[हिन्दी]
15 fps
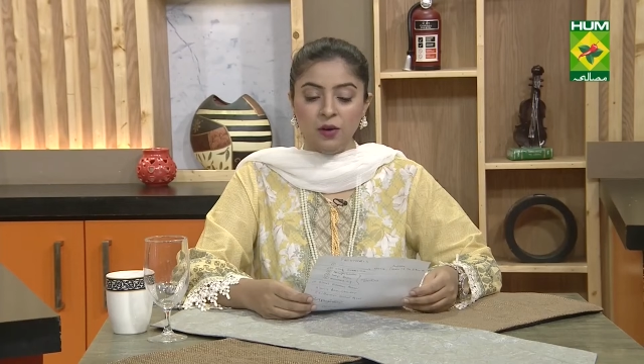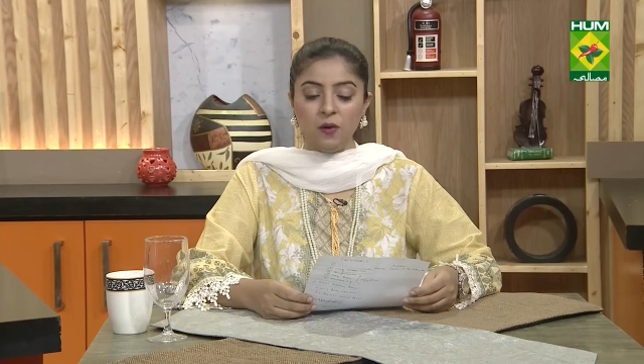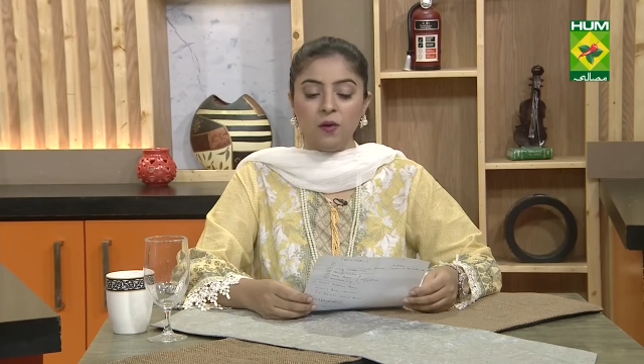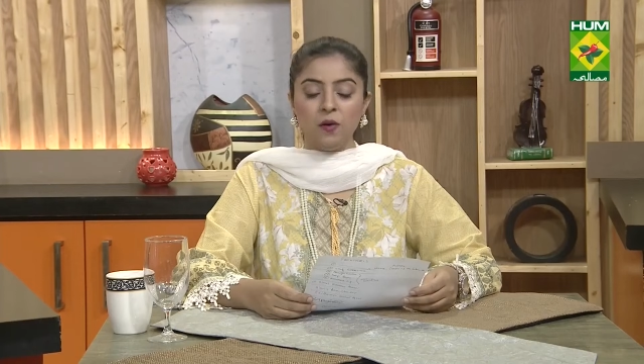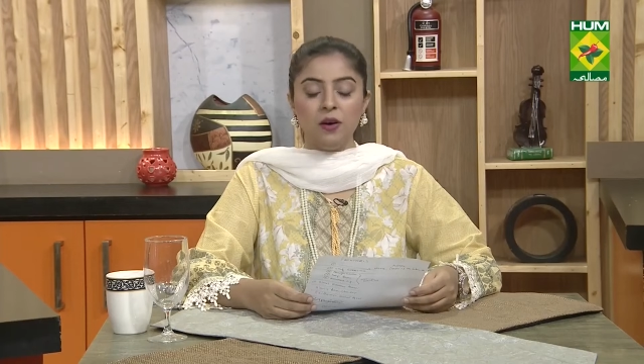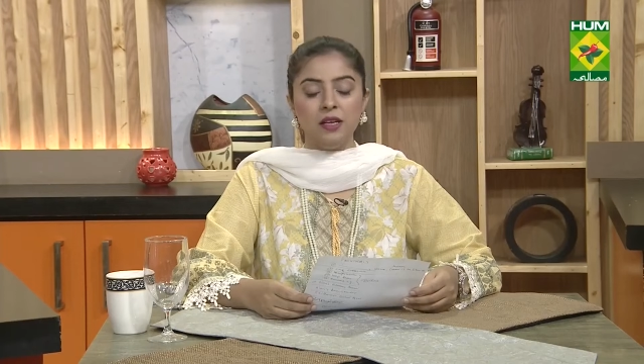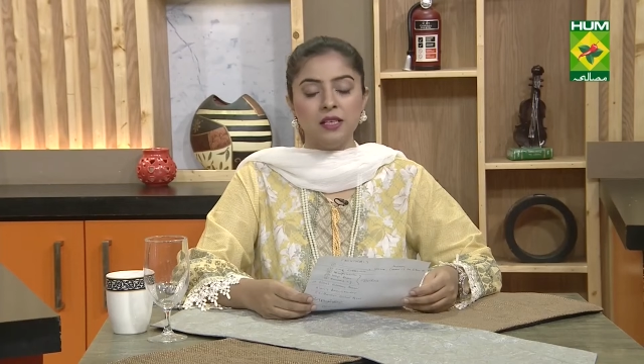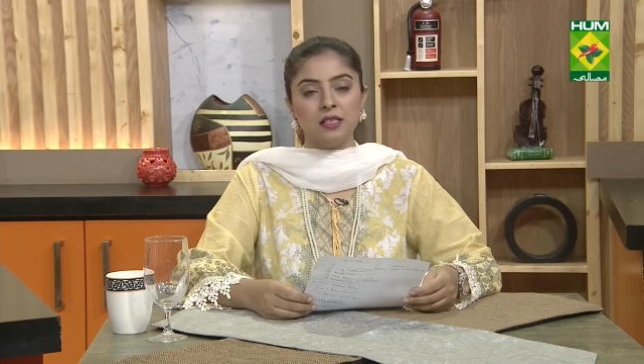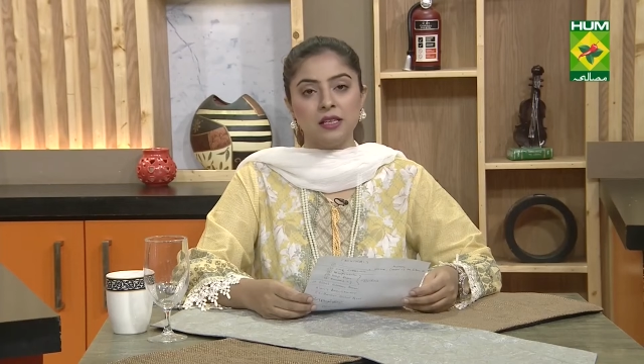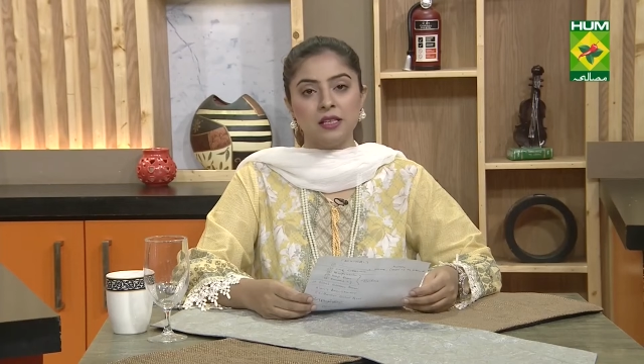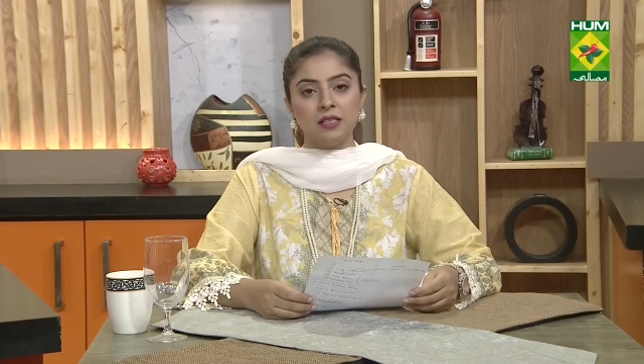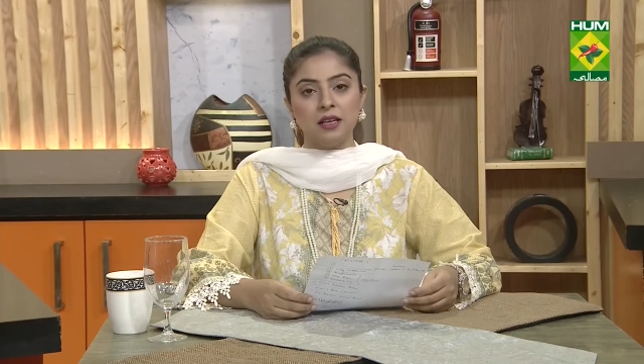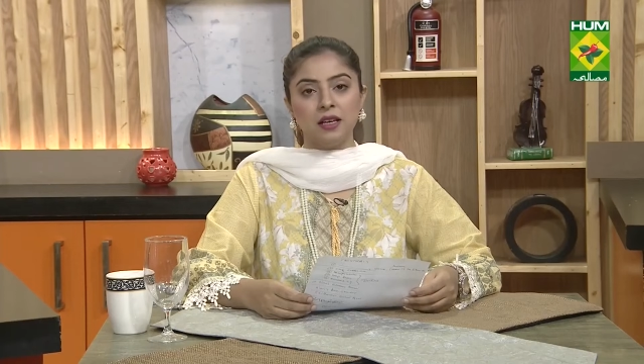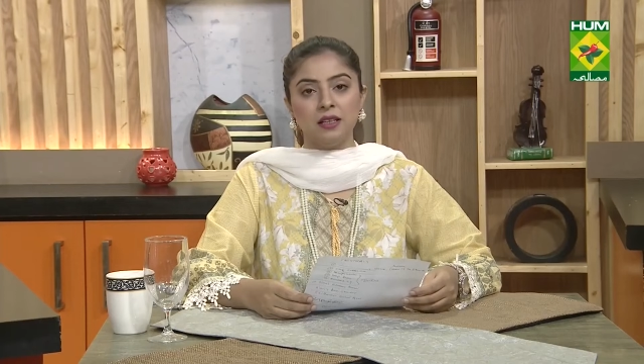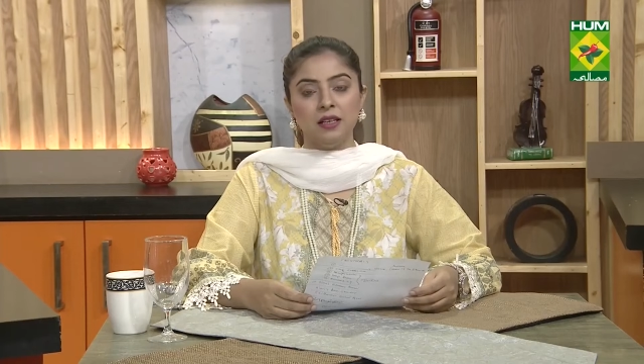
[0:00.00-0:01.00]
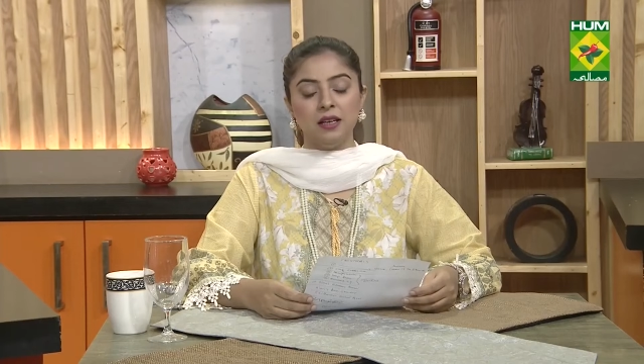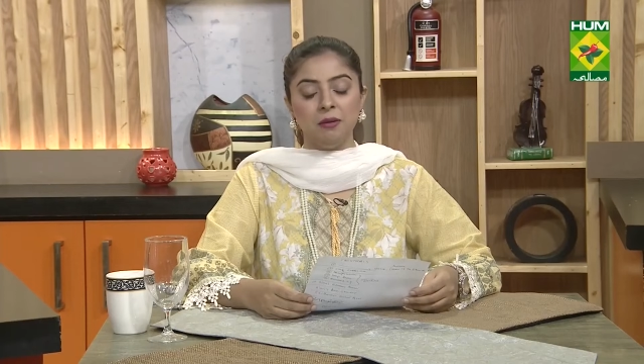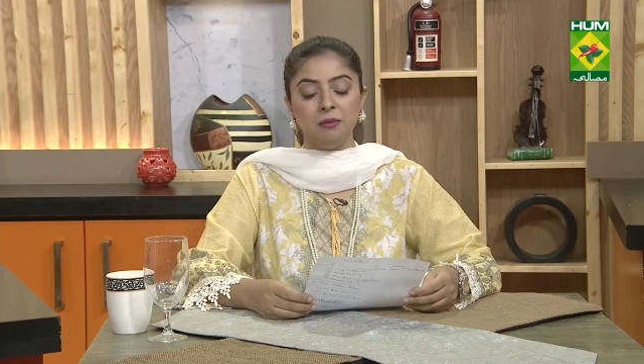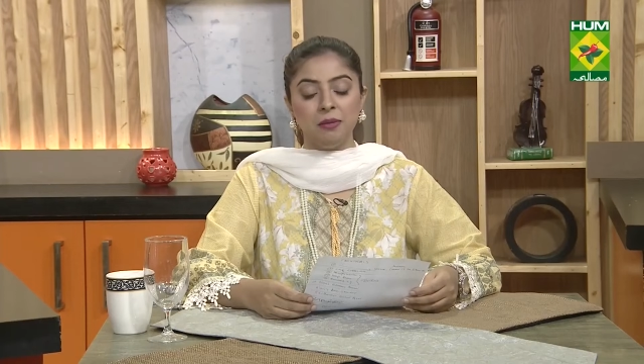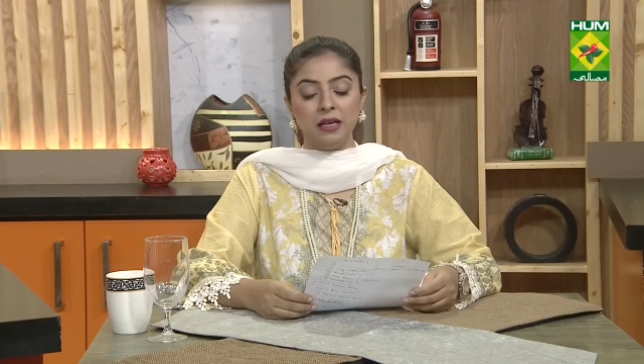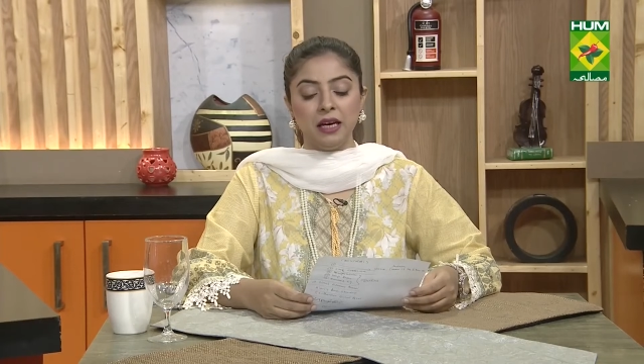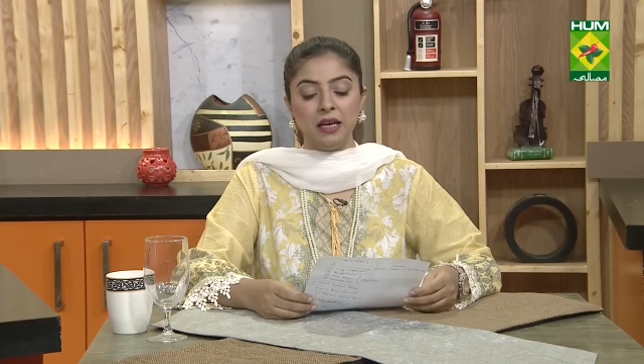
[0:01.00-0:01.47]
और इसके साथ ही हम
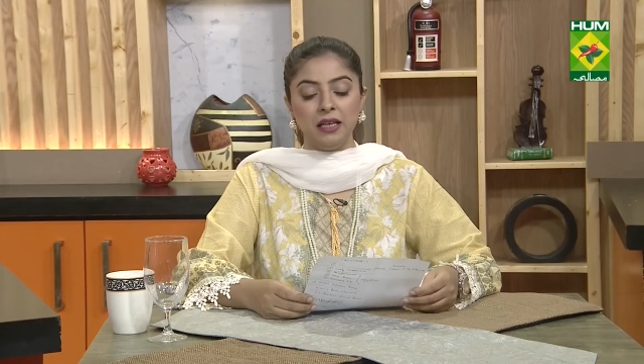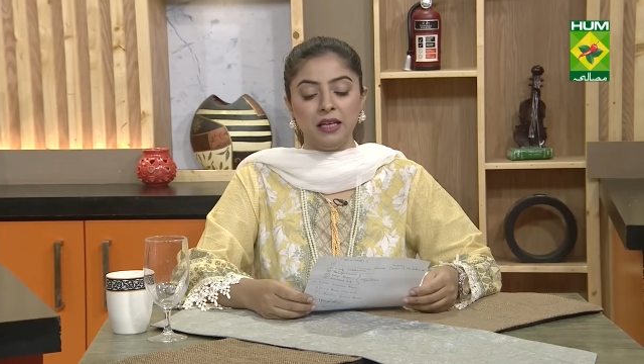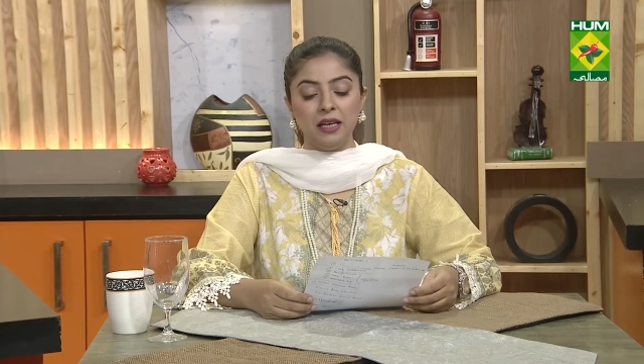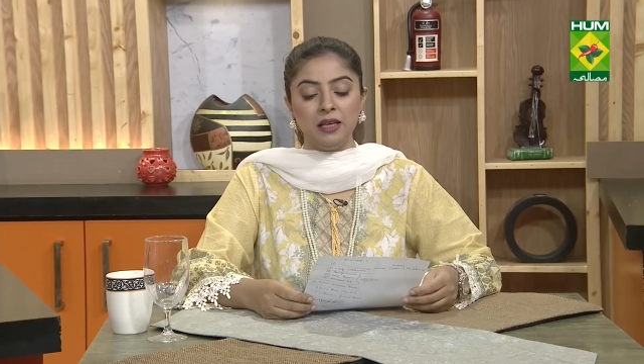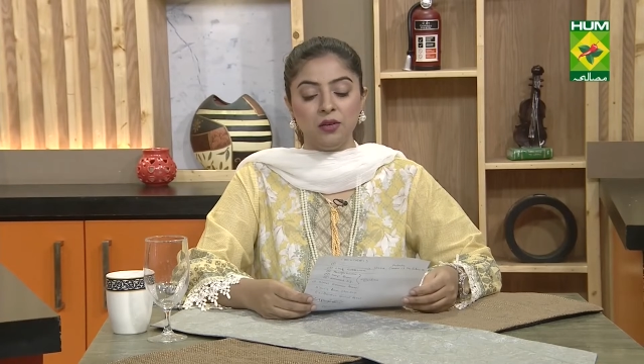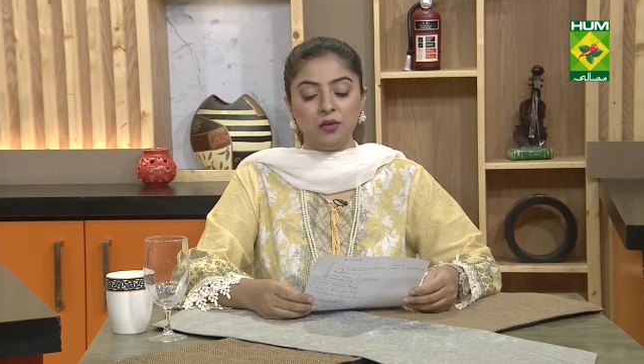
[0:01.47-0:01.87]
बनाएंगे